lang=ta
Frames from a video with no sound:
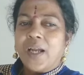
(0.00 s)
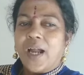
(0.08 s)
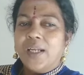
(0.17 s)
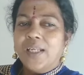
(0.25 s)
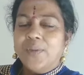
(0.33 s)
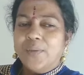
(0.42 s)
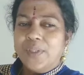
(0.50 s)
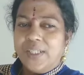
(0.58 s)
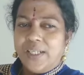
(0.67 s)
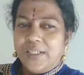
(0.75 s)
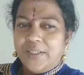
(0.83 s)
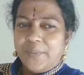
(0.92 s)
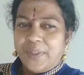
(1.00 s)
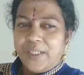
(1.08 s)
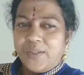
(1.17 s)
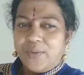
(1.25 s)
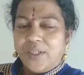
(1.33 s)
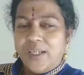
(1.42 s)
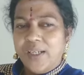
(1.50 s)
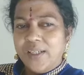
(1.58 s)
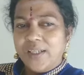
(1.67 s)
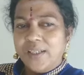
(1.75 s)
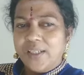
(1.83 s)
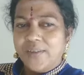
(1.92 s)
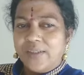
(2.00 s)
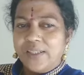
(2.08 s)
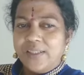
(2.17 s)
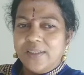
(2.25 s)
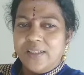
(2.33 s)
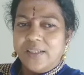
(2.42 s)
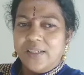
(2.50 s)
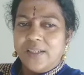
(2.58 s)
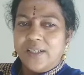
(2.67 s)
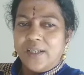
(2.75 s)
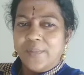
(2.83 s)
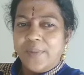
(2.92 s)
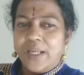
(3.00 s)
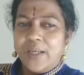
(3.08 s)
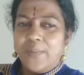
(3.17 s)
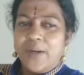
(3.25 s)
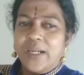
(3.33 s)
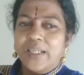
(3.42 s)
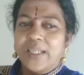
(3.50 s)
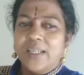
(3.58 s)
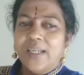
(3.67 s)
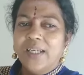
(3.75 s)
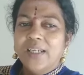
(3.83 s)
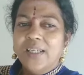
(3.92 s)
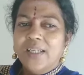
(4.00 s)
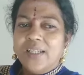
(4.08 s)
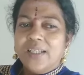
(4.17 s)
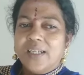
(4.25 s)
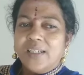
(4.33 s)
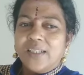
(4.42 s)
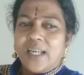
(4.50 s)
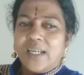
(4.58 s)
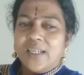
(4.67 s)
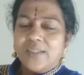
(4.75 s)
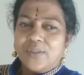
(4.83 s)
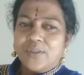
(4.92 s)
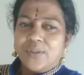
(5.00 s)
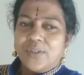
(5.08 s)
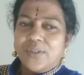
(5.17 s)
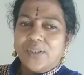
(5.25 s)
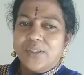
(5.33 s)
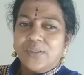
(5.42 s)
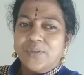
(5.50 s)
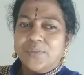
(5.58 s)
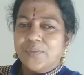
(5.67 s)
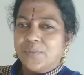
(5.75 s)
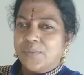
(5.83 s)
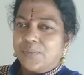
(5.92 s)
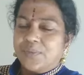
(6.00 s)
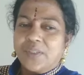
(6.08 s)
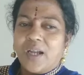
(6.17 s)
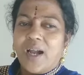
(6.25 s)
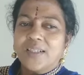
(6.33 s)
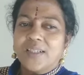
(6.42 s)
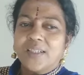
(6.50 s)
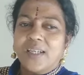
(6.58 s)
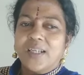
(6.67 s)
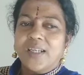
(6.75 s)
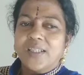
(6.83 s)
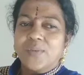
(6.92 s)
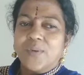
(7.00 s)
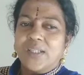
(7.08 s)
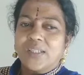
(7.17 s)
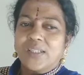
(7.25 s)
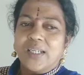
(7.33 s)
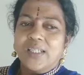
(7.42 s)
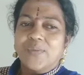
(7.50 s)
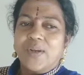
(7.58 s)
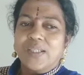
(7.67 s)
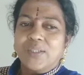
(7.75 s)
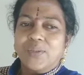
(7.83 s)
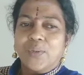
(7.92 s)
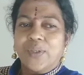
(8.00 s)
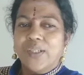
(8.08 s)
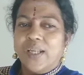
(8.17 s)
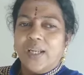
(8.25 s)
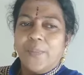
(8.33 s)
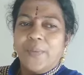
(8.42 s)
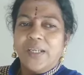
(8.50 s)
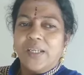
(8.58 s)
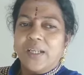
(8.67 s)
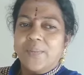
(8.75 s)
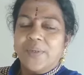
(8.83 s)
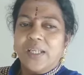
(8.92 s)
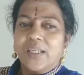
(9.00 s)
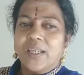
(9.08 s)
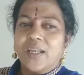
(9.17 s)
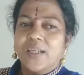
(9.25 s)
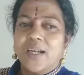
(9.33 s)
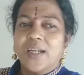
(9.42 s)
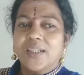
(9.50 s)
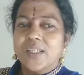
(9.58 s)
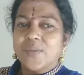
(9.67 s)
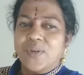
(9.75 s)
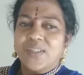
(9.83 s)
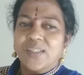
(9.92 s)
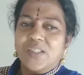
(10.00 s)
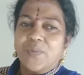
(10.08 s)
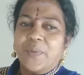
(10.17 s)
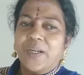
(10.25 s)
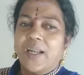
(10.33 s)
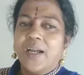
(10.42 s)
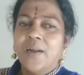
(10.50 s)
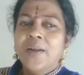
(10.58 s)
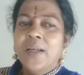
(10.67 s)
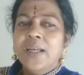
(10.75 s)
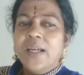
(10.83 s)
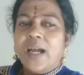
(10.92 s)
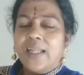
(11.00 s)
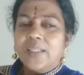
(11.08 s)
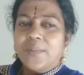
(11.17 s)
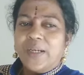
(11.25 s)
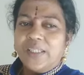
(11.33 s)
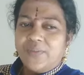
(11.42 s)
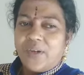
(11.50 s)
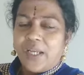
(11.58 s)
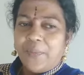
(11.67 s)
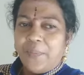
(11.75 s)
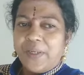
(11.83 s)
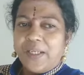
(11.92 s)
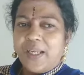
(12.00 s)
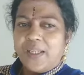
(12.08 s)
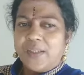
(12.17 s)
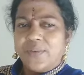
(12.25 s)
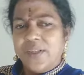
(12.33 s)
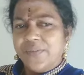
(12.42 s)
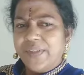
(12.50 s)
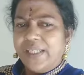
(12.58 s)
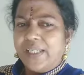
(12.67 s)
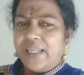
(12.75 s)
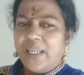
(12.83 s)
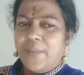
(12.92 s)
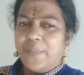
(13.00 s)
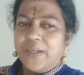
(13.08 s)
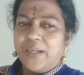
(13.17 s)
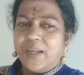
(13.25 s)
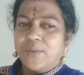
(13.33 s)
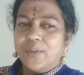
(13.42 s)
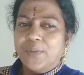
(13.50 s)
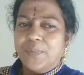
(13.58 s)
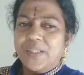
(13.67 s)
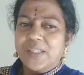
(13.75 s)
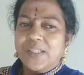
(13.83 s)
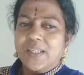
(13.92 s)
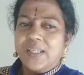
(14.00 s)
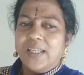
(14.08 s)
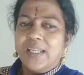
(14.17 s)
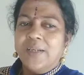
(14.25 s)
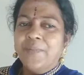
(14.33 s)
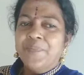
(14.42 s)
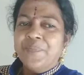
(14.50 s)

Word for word: காலையில ஒரு ஏழு மணிக்குள்ள நீங்க வந்து மேல மாடியில நல்லா காற்று நல்லா நல்ல சுவாசத்தோட நல்லா பண்ணிக்கலாம் இயற்கையான காற்றை சுவாசிச்சு பண்ணலாம் அந்த மாதிரி வாய்ப்பு இல்லாதவங்க வீட்டிலேயே பண்ணலாம் ஒன்றும் பிரச்சனை இல்லை